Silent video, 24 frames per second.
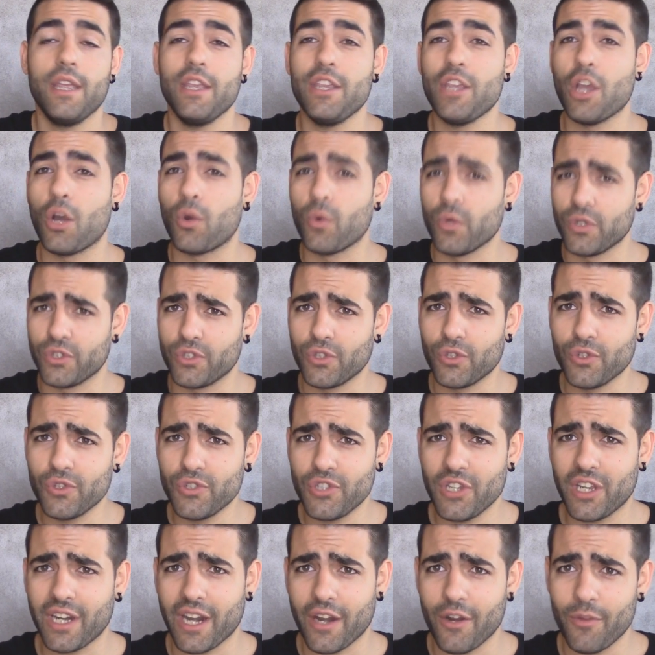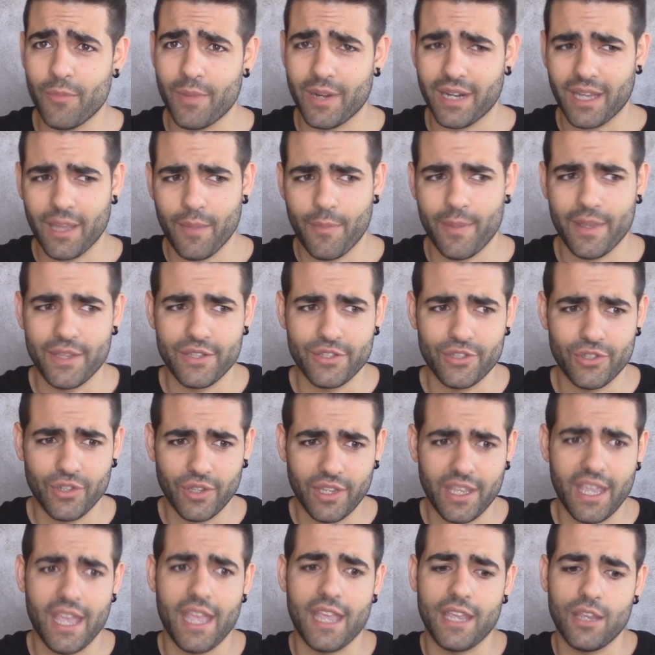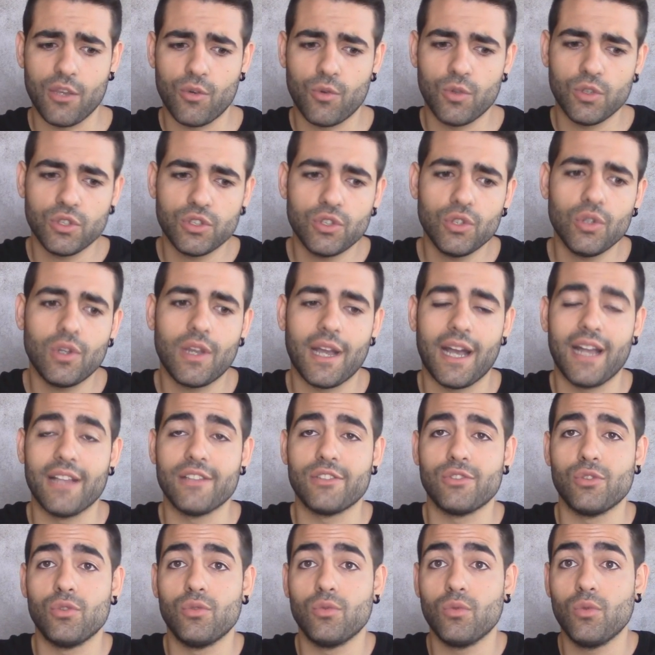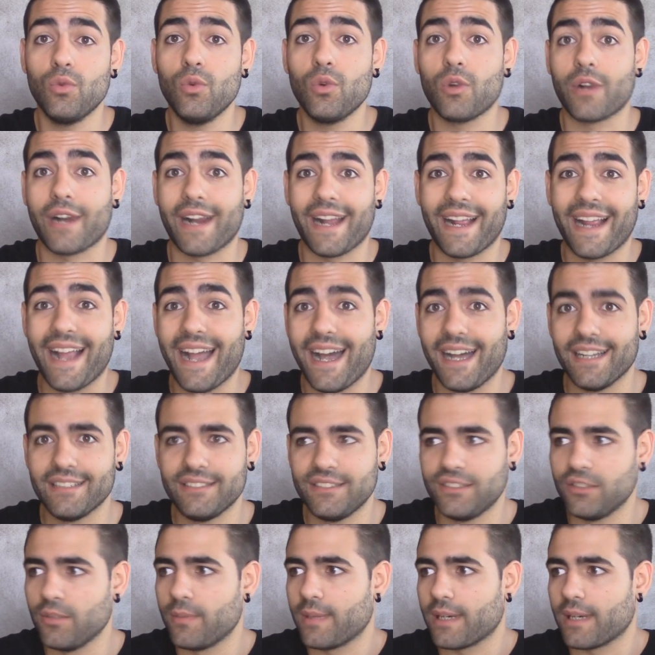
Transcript: Io a questo non ci credo perché penso che in questo caso un ragazzo,